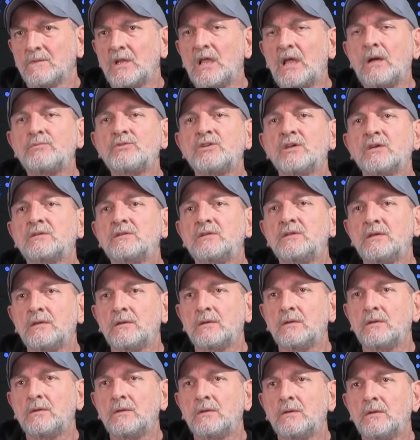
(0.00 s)
Ne yapacak diye?
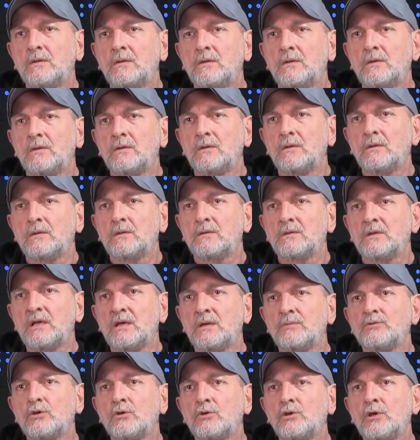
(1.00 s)
Ne
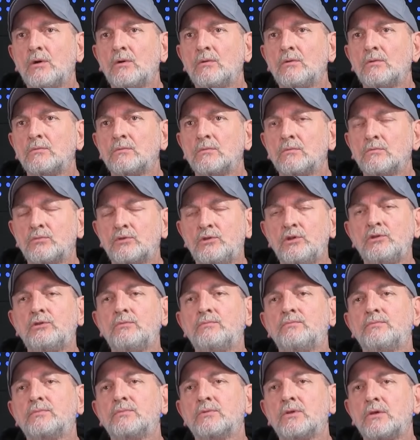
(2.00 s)
yapacak? Ya ne,
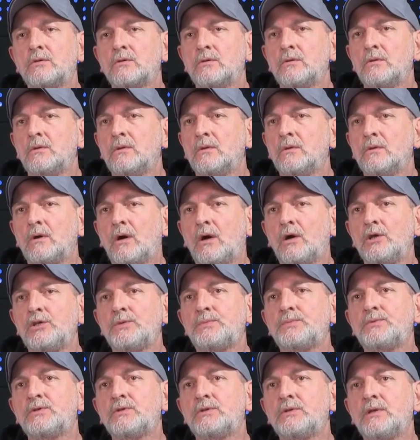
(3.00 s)

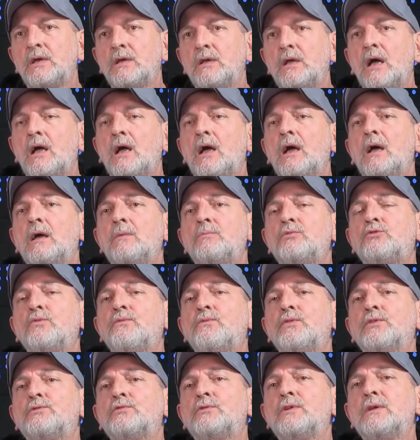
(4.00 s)
Ayıptır ya. Ha
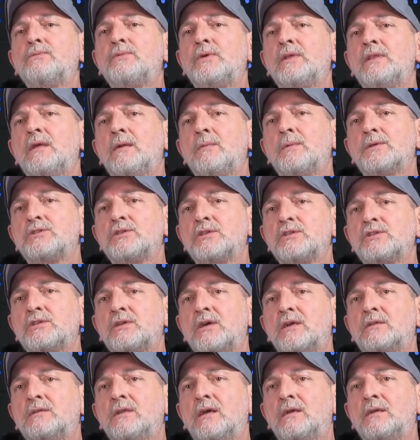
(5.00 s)
bütün faturayı Fenerbahçe'ye
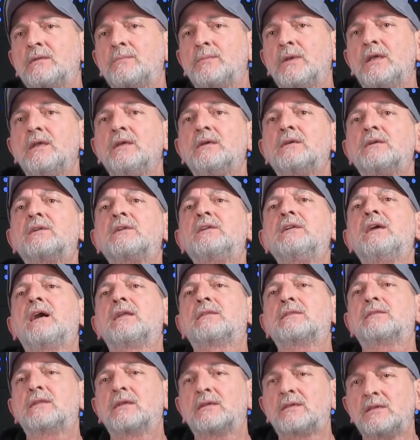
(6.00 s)
çıkar. Tabii canım şimdi
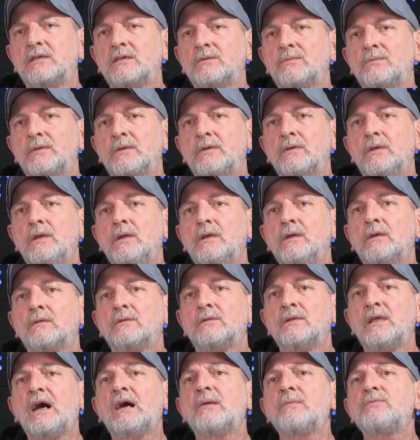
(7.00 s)
ya
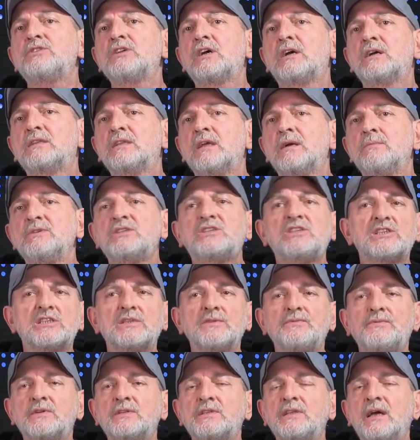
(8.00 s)
olacak. Ne yapacak? adam
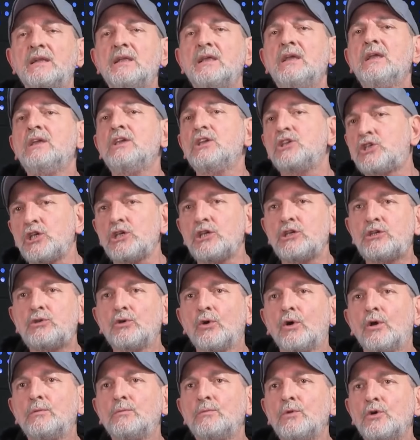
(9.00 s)
olacak? Buradan 2-2
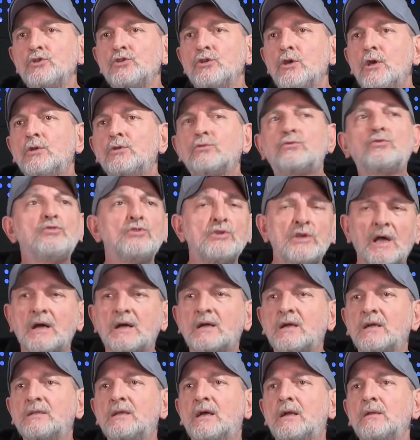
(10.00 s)
olmuş. Dünya
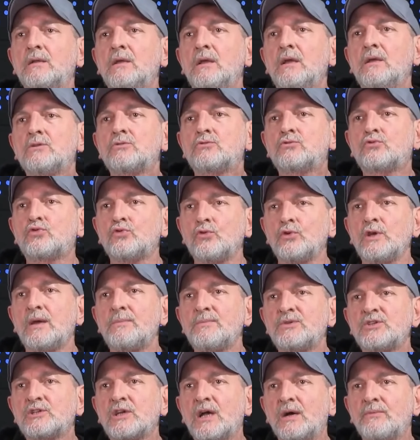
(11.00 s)
kadar su
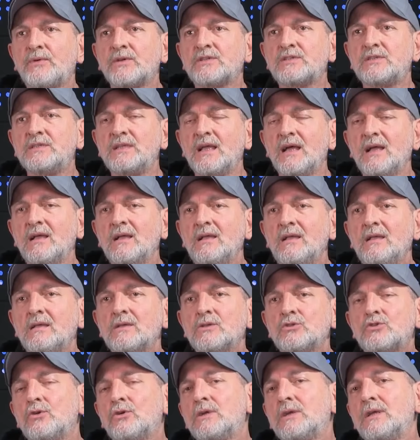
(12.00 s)
yemiş kafasına.
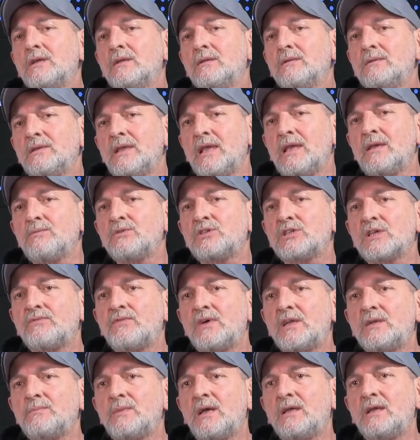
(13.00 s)
Sonra neymiş
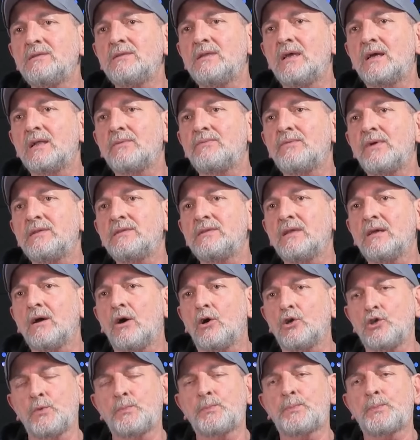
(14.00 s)
efendim Ender Efendi?
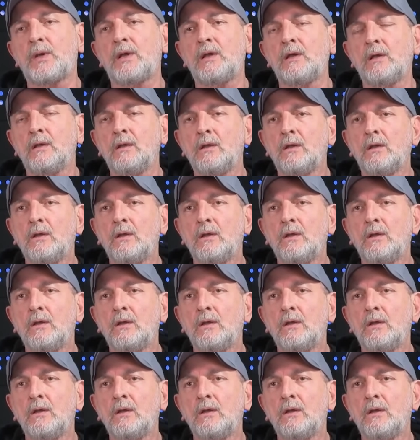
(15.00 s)
Ayıp be.